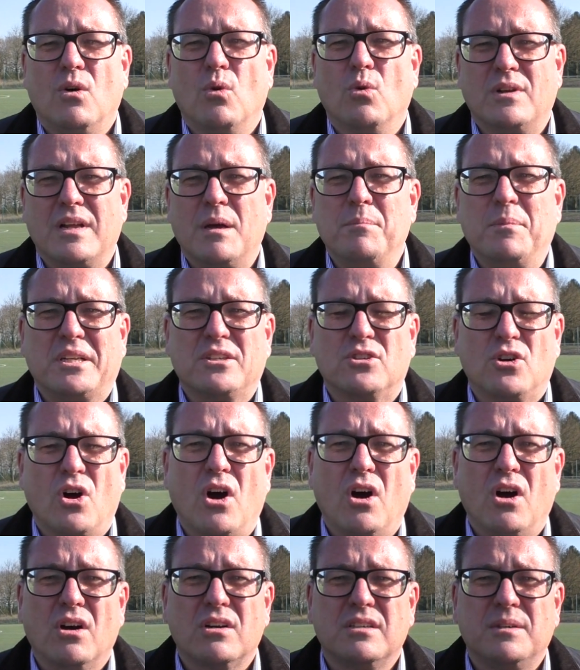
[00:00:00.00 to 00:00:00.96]
oder mit
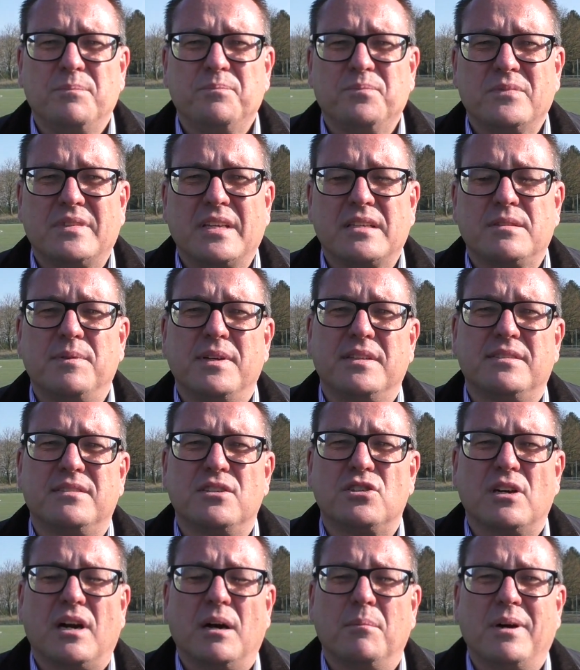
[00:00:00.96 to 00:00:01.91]
Kork. Das wird
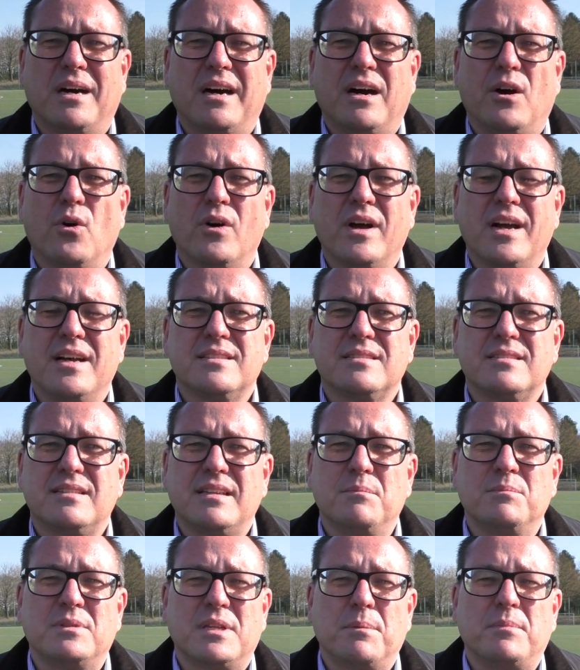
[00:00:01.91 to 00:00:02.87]
sich aber auch
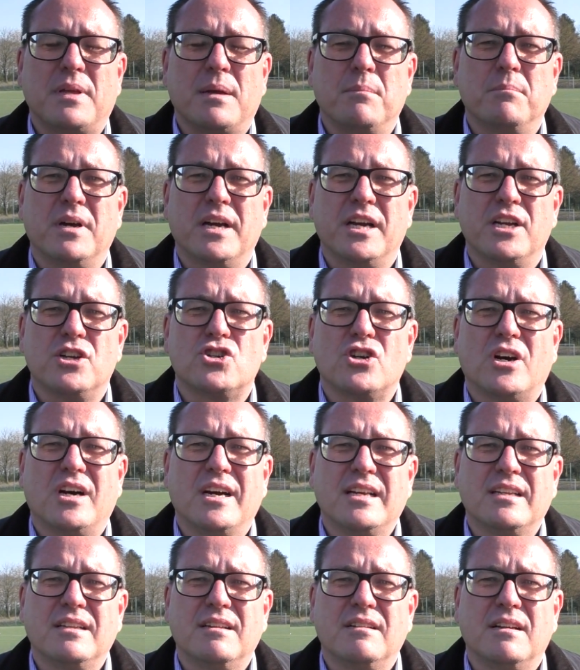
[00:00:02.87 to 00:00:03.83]
erst im September
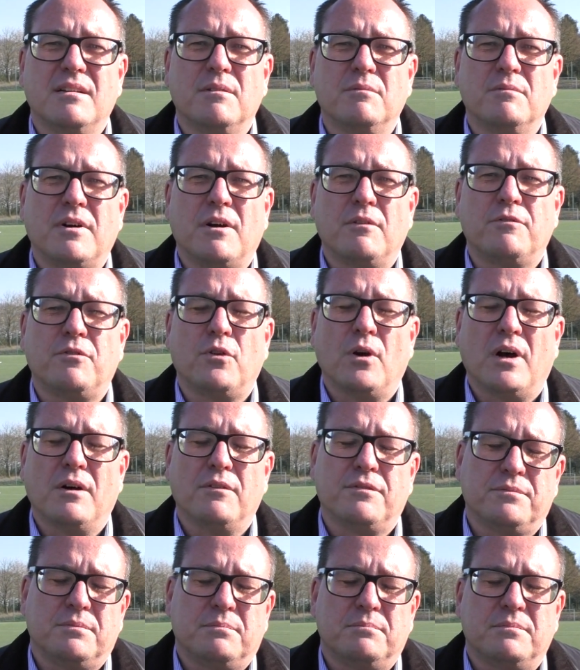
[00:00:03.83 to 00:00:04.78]
entscheiden, auf,
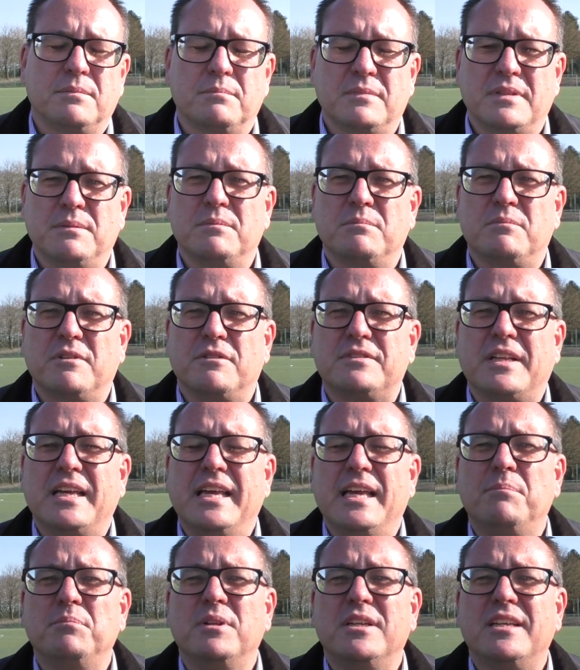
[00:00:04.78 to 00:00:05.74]
auf auf
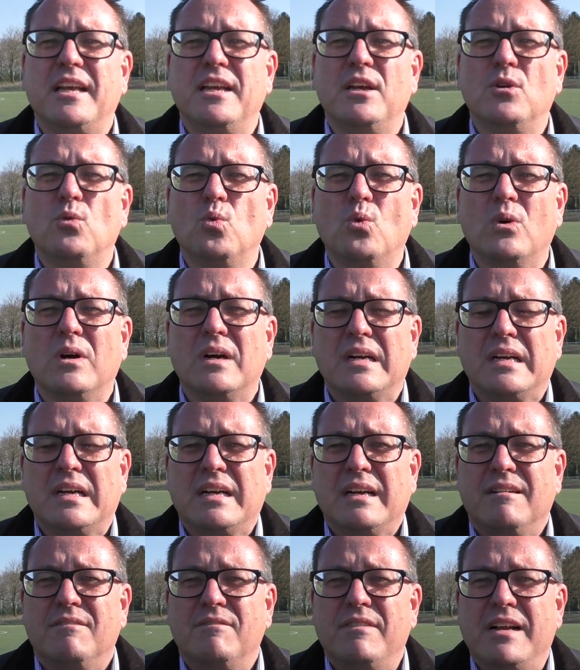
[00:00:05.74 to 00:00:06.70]
der Ebene der EU,
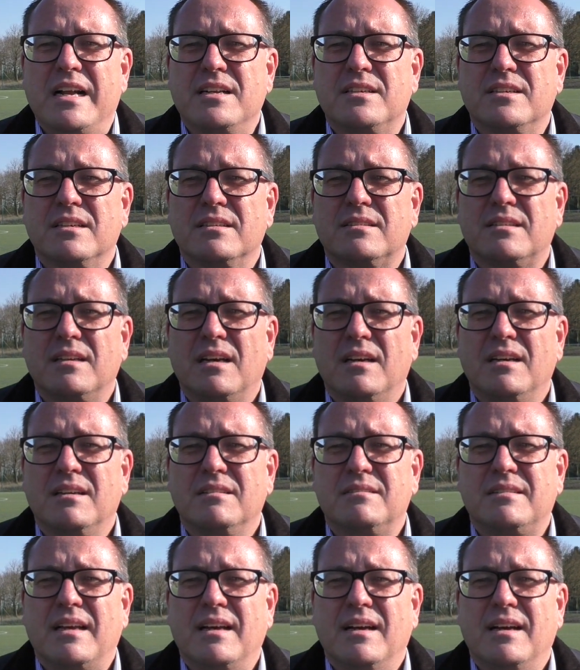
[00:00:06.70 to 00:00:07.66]
welches
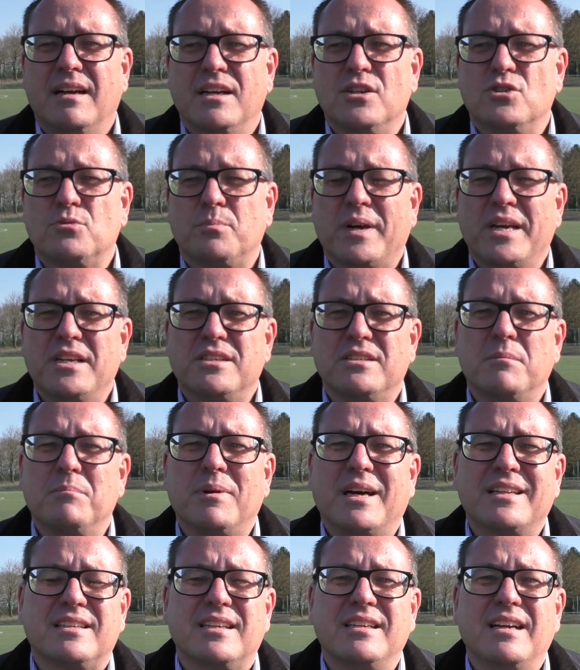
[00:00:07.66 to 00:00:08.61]
äh, der
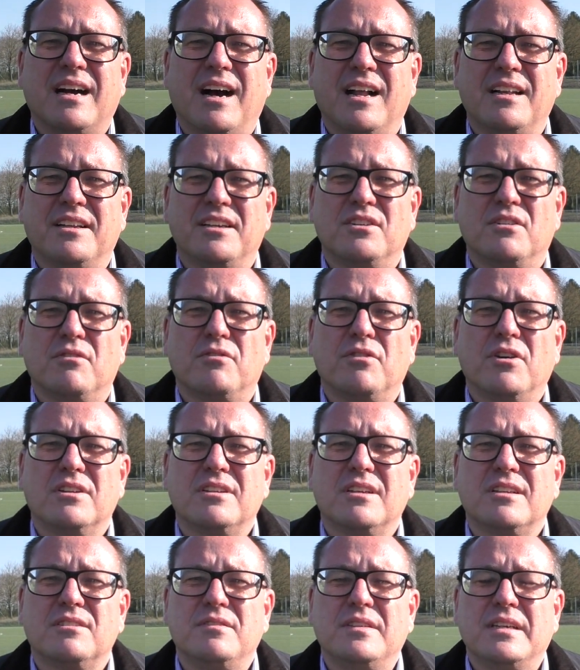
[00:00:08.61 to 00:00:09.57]
entsprechenden Materialien
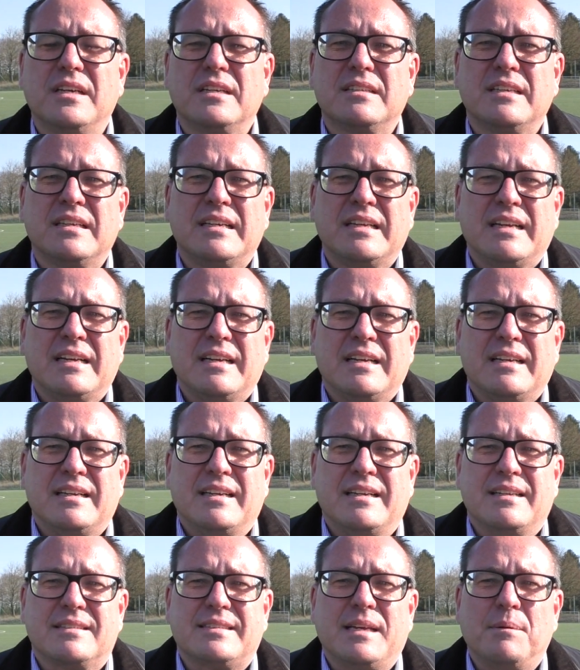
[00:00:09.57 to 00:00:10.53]
gefördert wird.
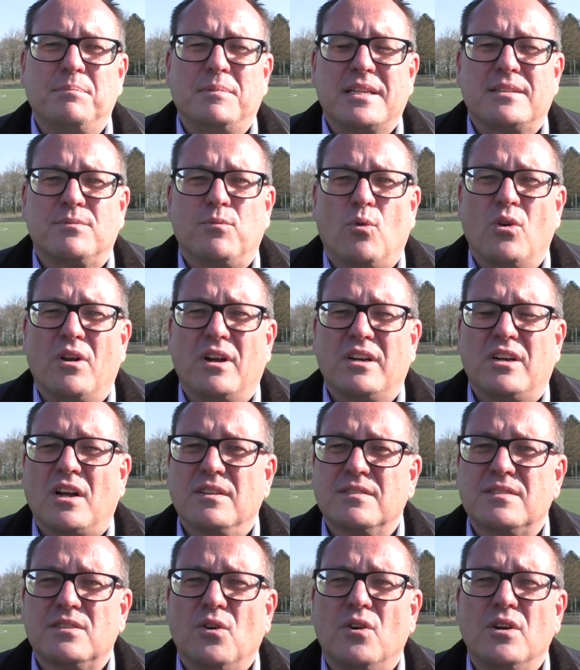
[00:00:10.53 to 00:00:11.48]
Es gibt jetzt wohl ein
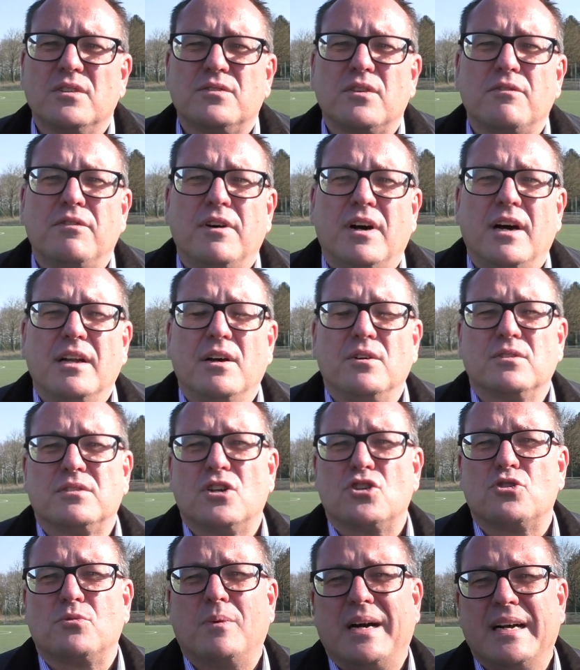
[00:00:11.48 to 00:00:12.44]
ganz neues Verfahren aus
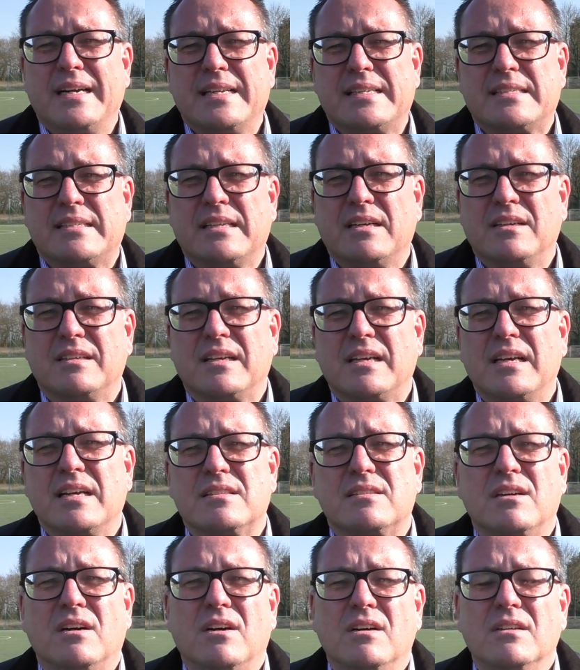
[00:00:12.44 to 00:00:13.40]
der Schweiz, der
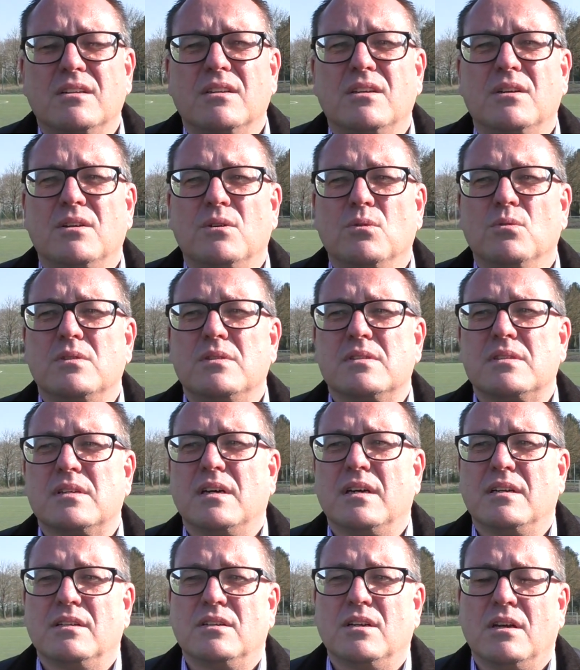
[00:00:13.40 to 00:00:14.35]
Andreas Hahn,
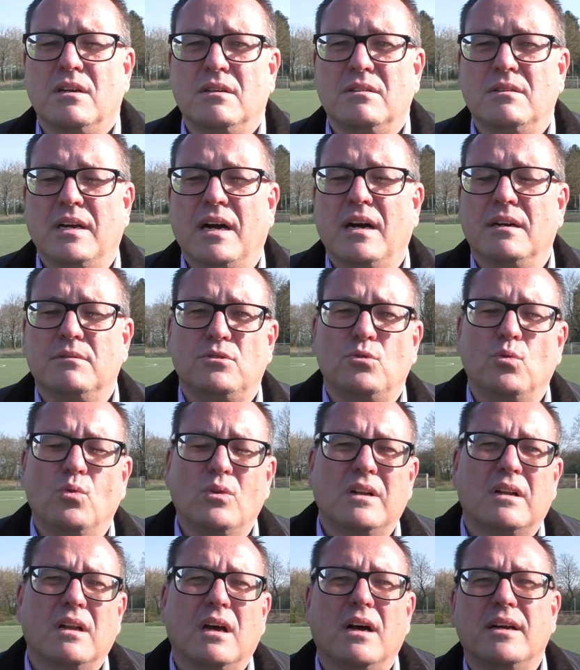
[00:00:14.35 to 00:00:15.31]
unseren ja,
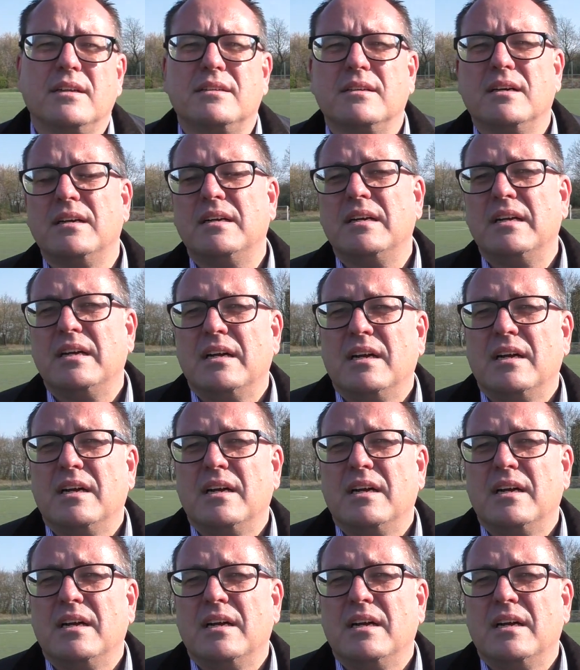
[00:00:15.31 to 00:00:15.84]
Jugendleiter